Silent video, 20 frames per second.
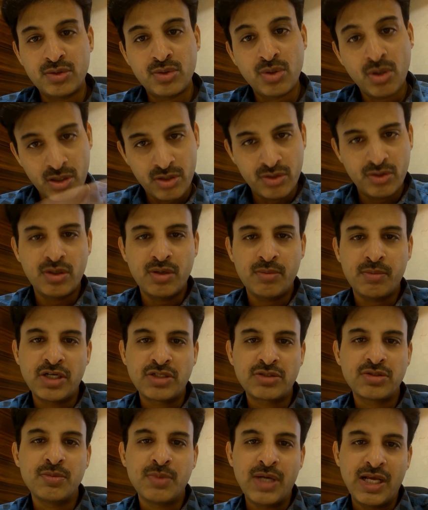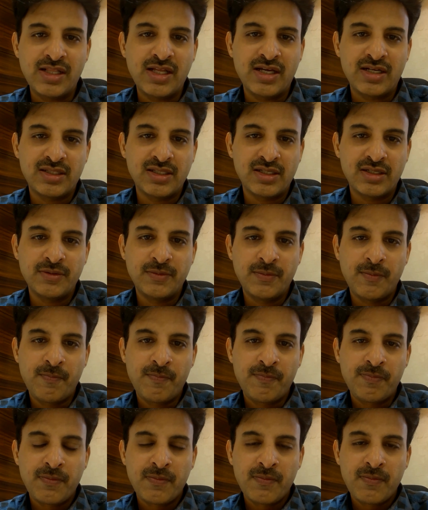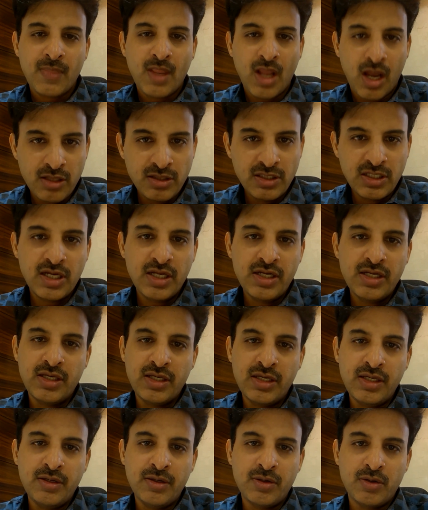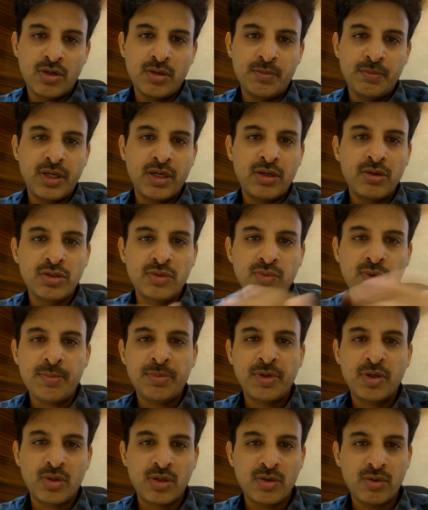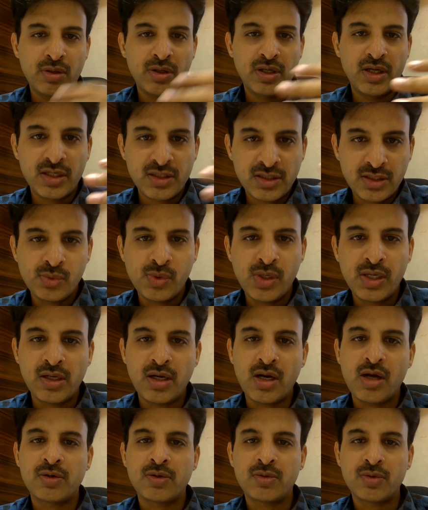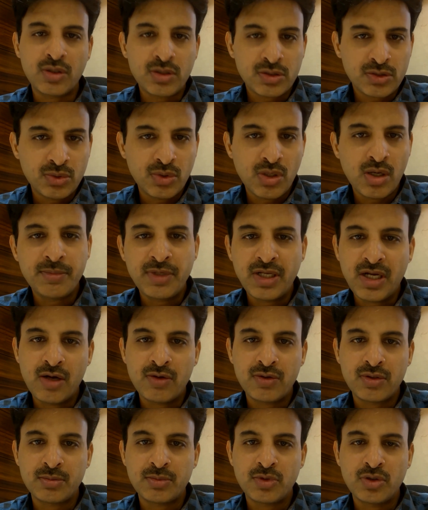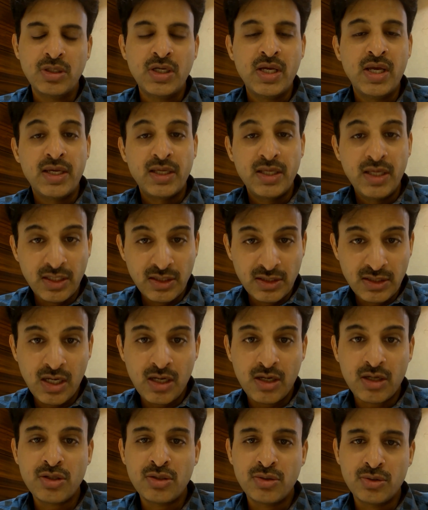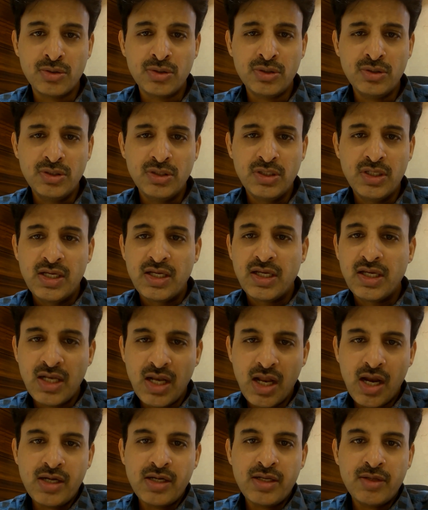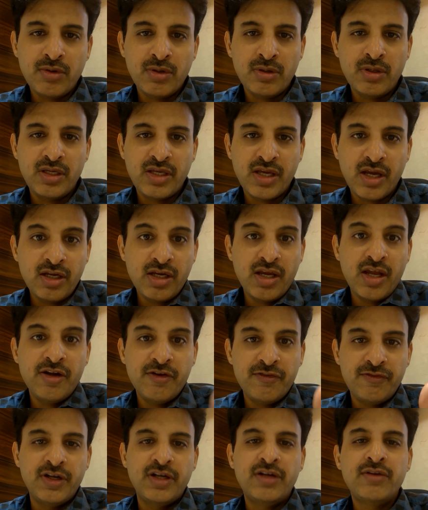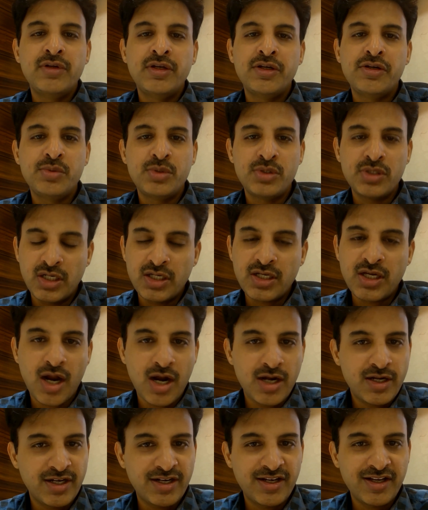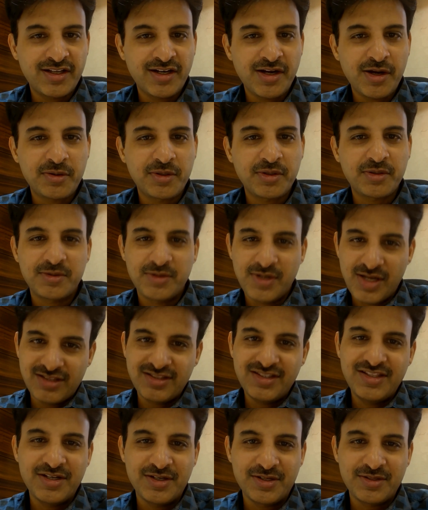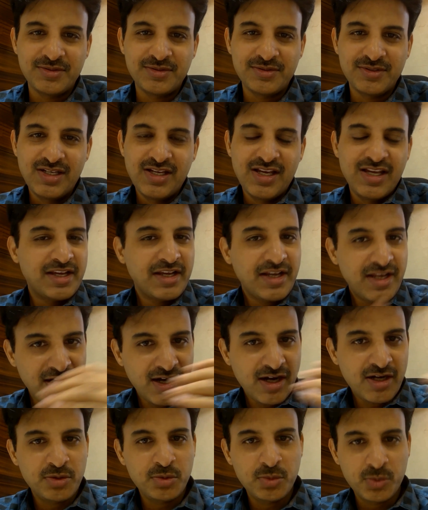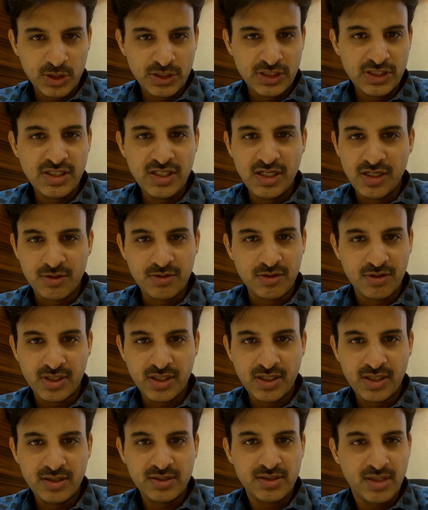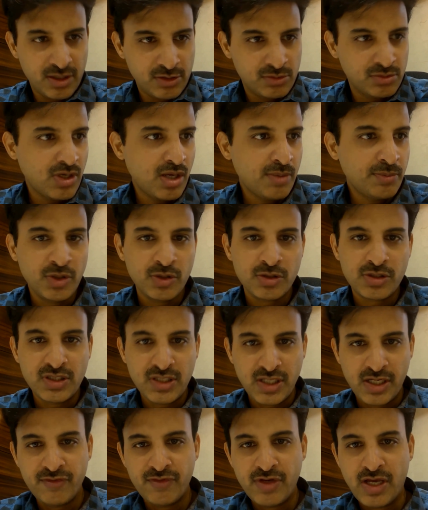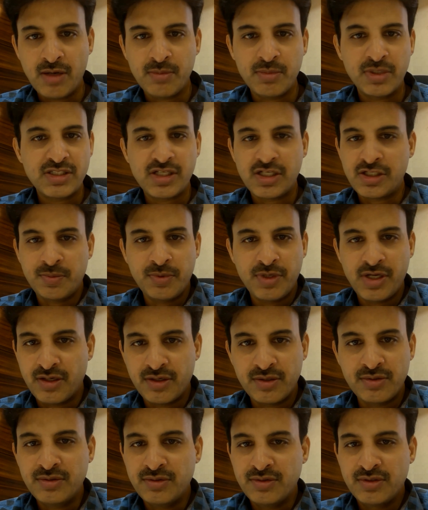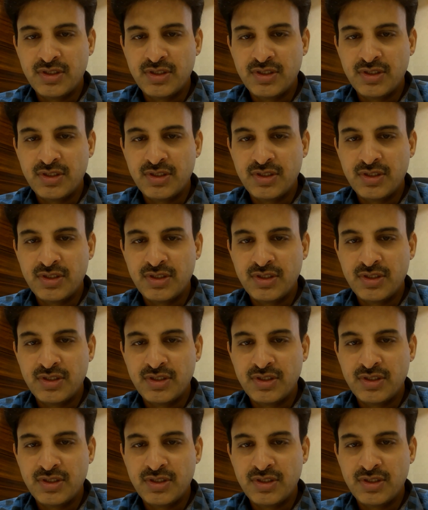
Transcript: ధోరణి ఉన్న మనుషులు బయలుదేరతారు అందుకని ఒక ప్రకృతి వైపున ఒక ఎర్త్ క్వేక్ రావటం ఒక సునామీ రావటమో ఎంత అరుదో ఇలాంటివి యంగ్ అండ్ ఫిట్ ఇండివిజువల్కి హార్ట్ అటాక్ రావటం కూడా అంతే అరుదు ఇంకా అలాంటిది వచ్చింది అనుకోండి సరే సునామీ వచ్చింది ఎన్ని వేల మంది చచ్చిపోయారు